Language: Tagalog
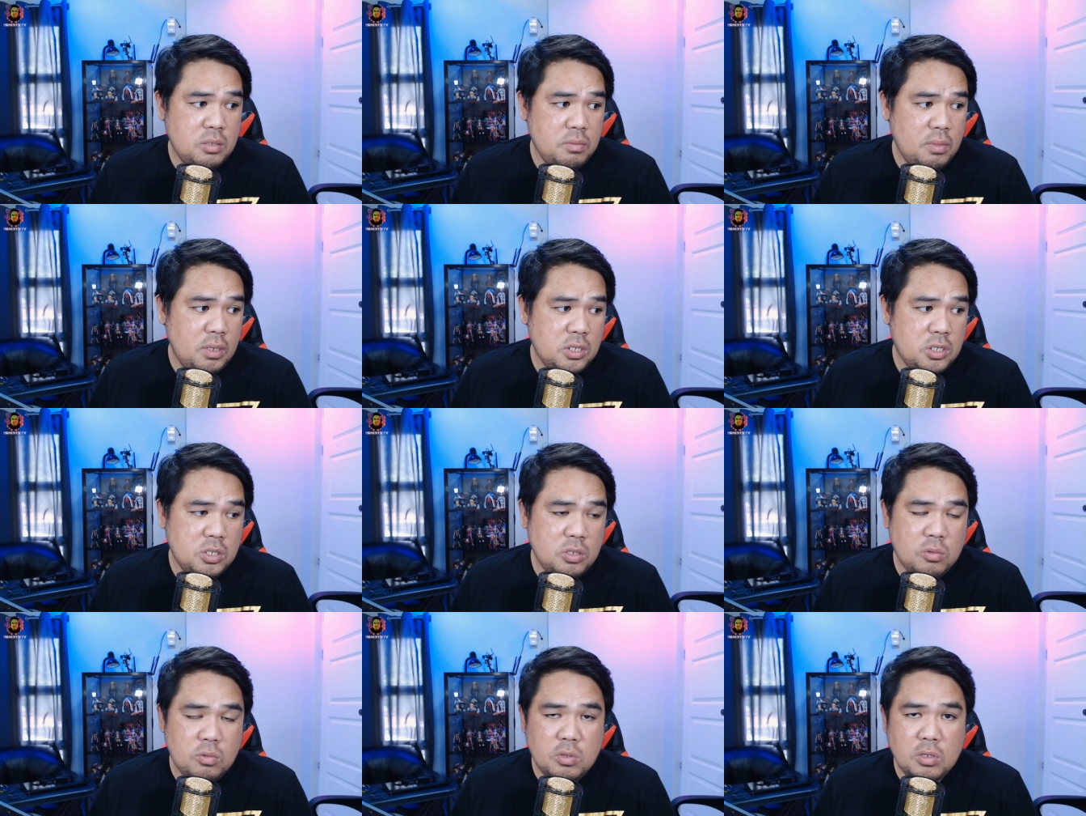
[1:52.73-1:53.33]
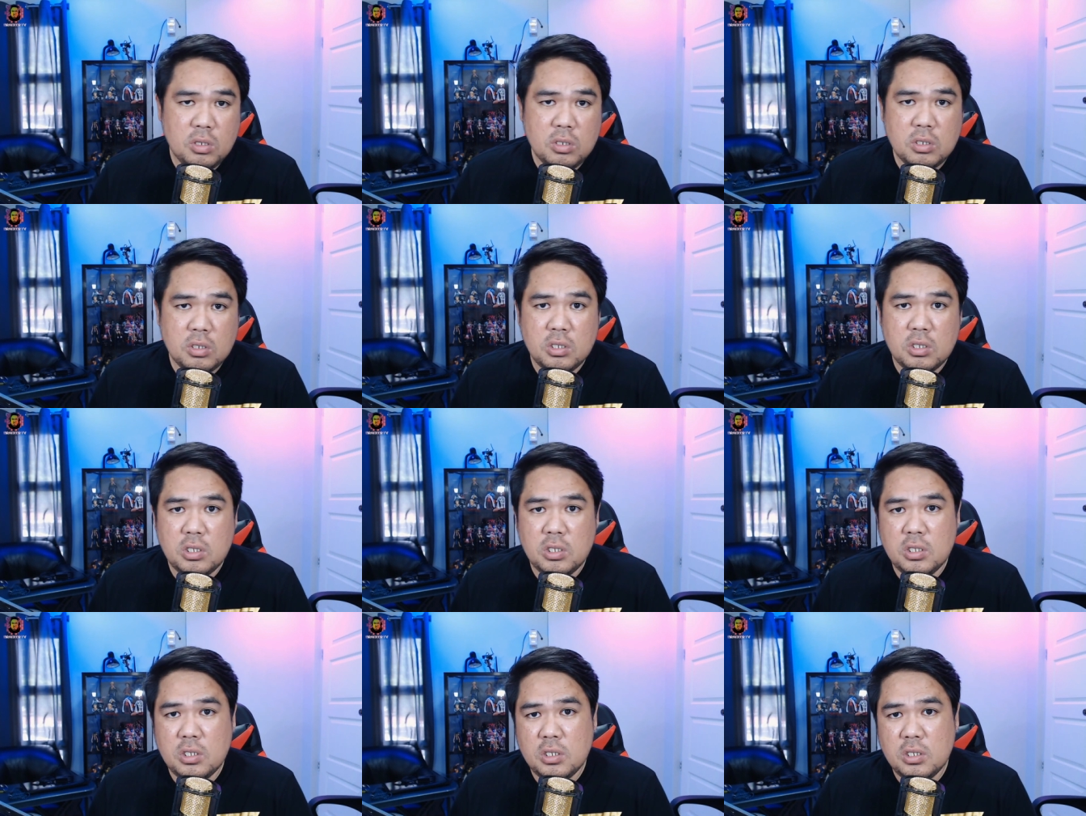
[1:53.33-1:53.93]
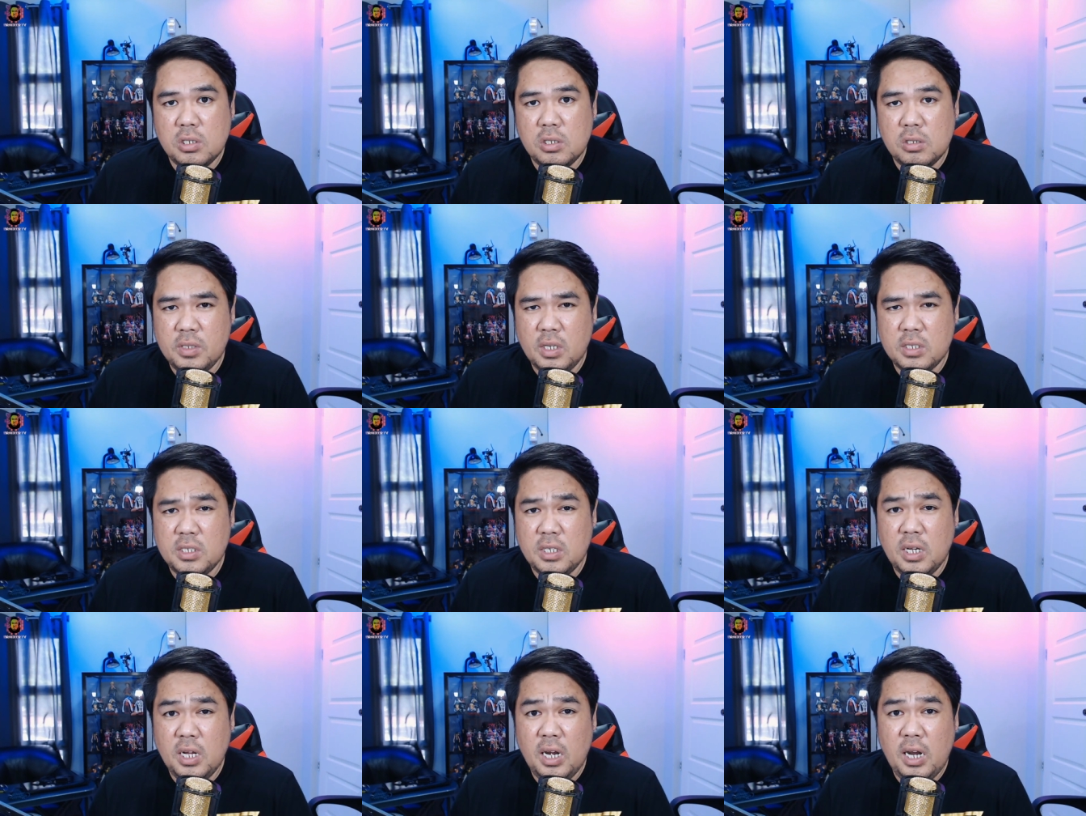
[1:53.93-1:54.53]
Masterworks na
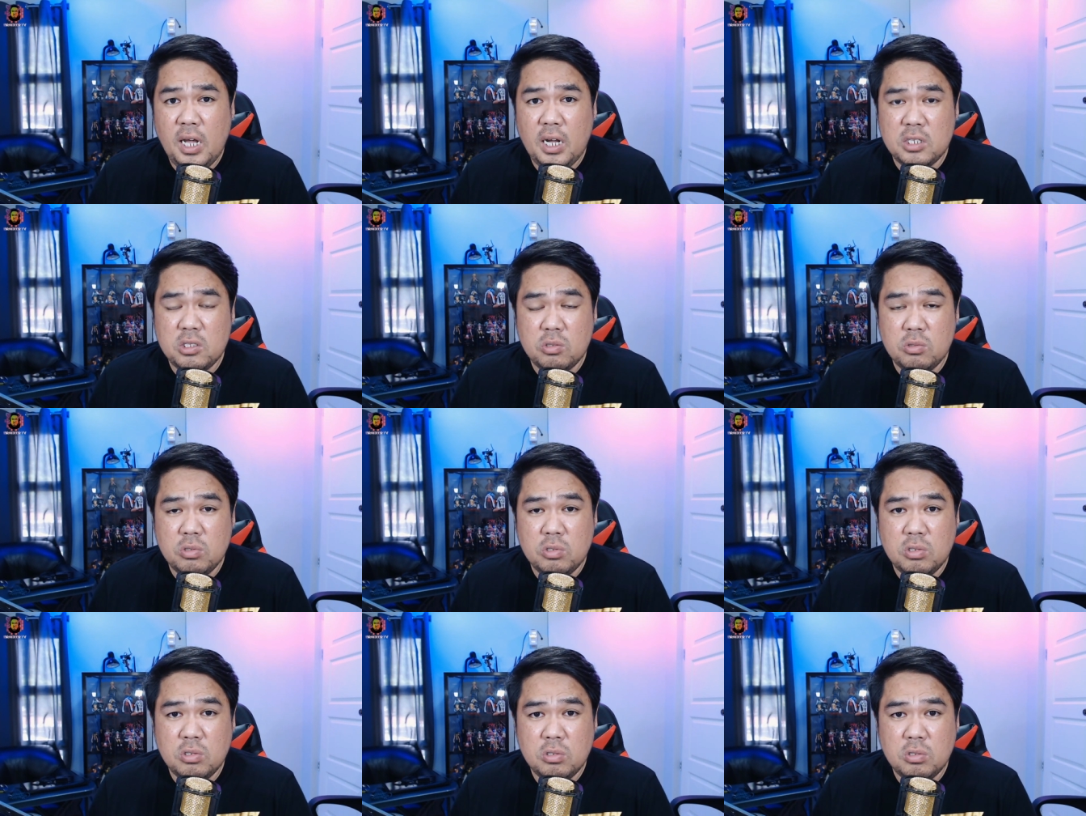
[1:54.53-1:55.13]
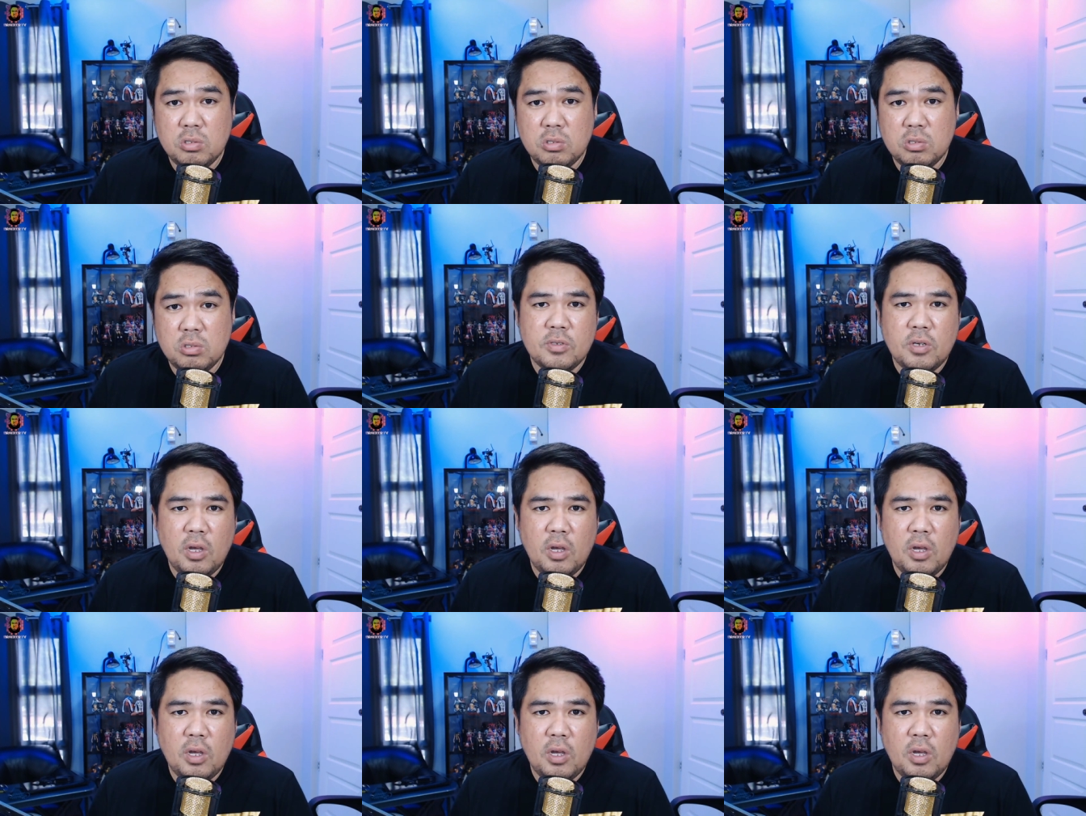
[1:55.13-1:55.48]
si Galactus.